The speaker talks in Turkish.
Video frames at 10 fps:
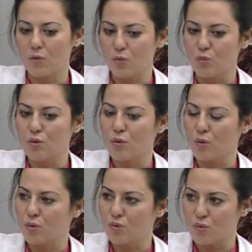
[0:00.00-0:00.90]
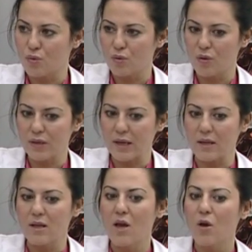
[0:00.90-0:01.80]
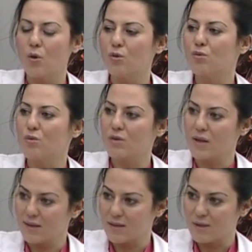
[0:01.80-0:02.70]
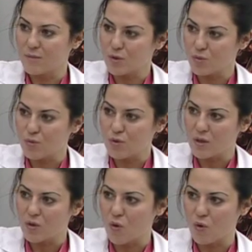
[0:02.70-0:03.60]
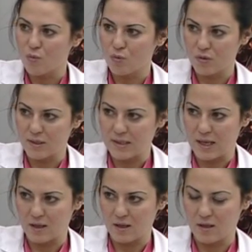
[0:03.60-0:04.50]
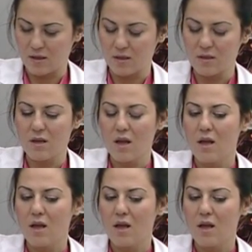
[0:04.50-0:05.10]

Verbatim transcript: yumurta oluşturuluyorken östrojen dediğimiz yumurtalık hormonu da salgılanır.